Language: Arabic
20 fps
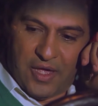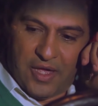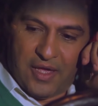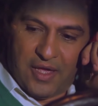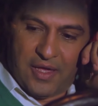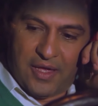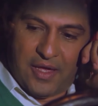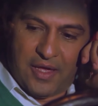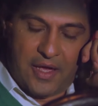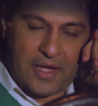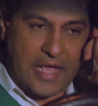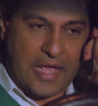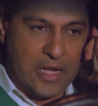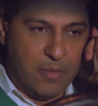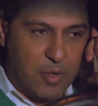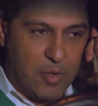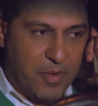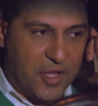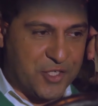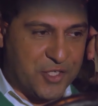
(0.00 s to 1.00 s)
آه
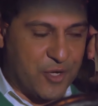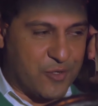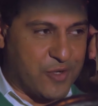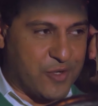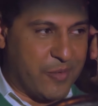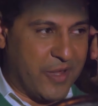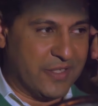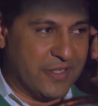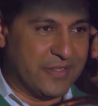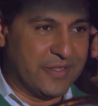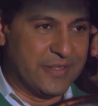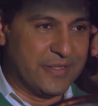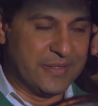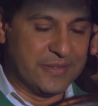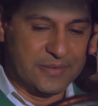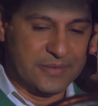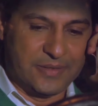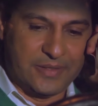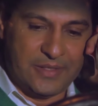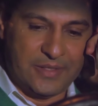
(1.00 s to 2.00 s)
اكلم الباشا لو سمحت
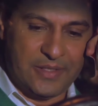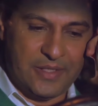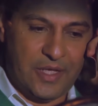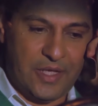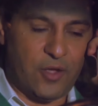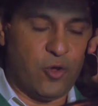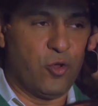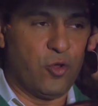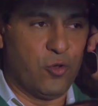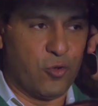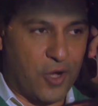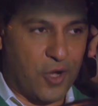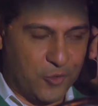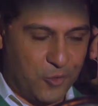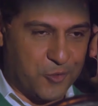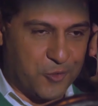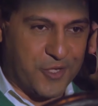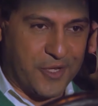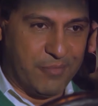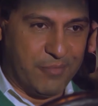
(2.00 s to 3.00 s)
قول له
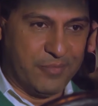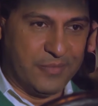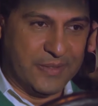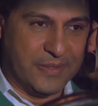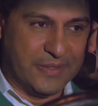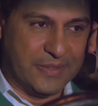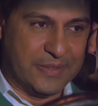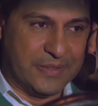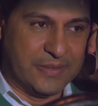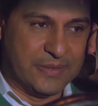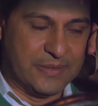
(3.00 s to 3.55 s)
راد حسام